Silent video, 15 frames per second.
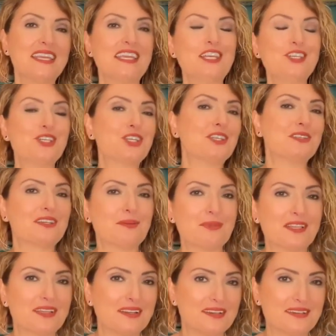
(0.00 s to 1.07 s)
ilişki
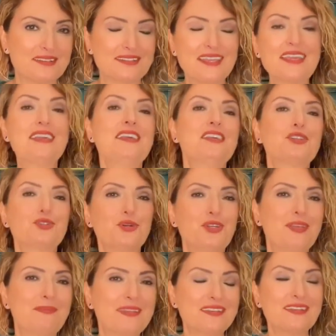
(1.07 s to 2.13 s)
dinamiklerinizde
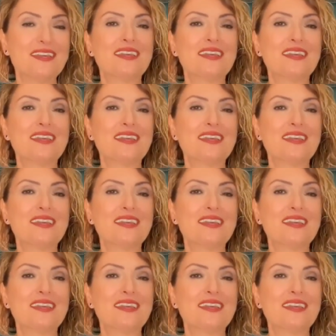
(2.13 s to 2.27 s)
şöyle bir